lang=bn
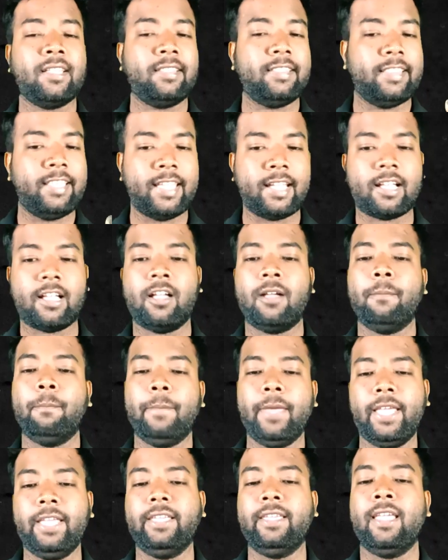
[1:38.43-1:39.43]
এটা
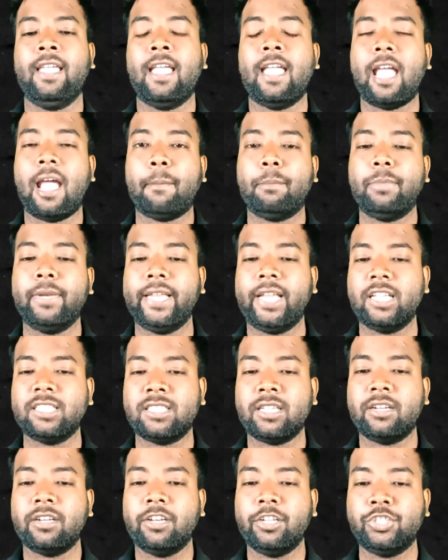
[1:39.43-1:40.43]
দেখাবেই
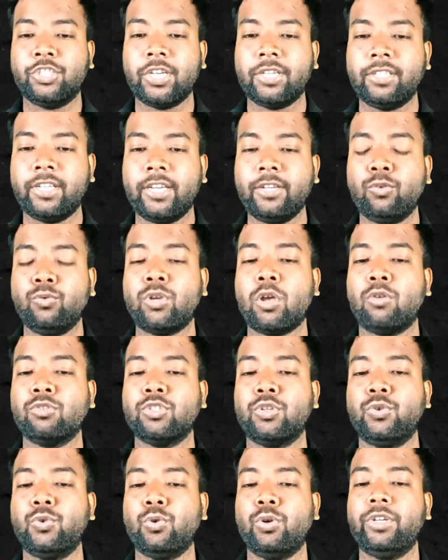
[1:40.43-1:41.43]
অ্যাপ্লিকেশান রিজেক্টেড টু
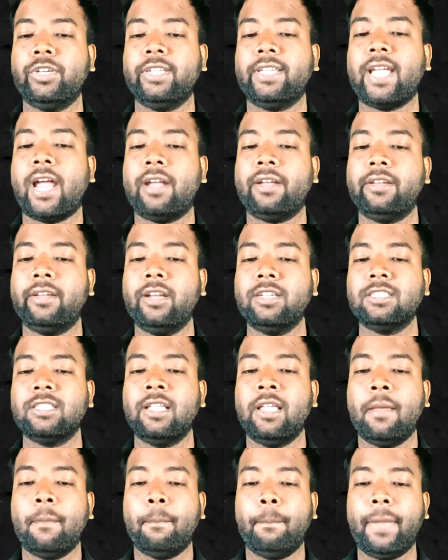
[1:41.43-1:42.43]
থাউজেন্ড টোয়েন্টি ক্যান্ডিডেটস
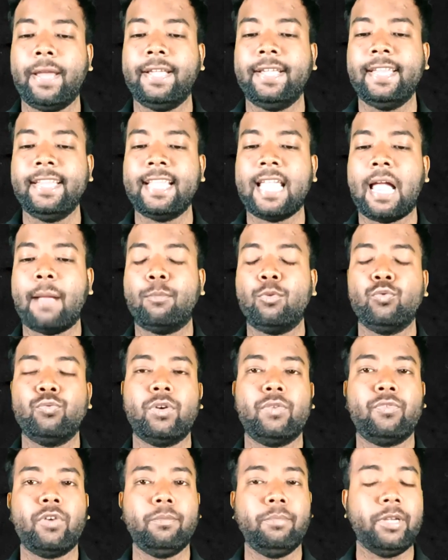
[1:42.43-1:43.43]
পেন্ডিং
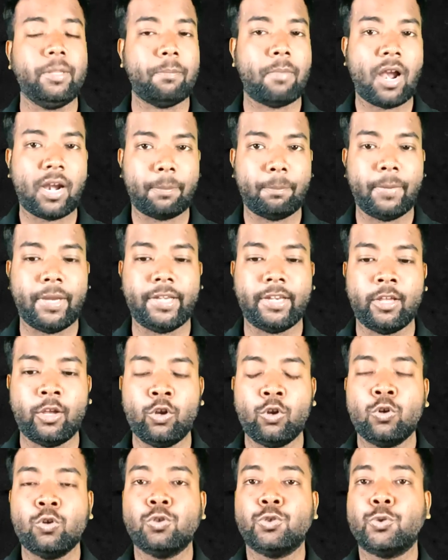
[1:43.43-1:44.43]
অ্যাপ্রুভাল ফ্রম ডিপার্টমেন্ট
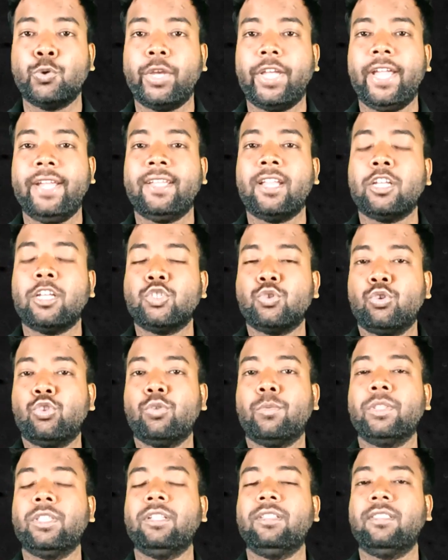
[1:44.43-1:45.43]
সো এটা যদি
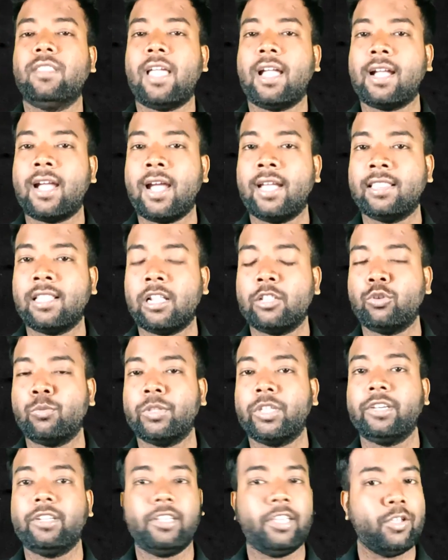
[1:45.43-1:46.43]
তোমাদের দেখায় তাহলে
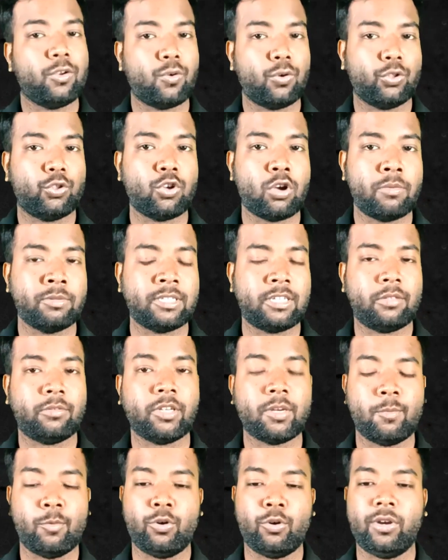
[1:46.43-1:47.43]
তোমাদের কী করতে হবে সেটা
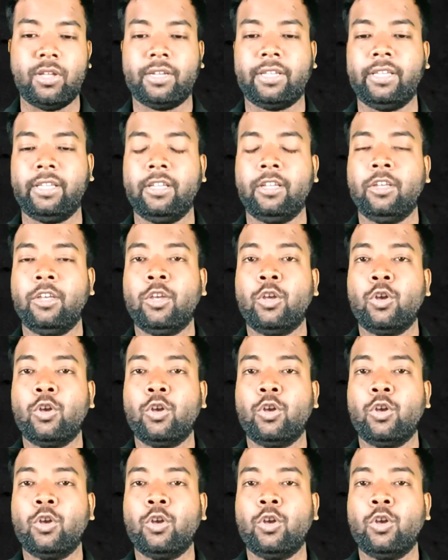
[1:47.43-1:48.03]
তোমাকে বলে রাখি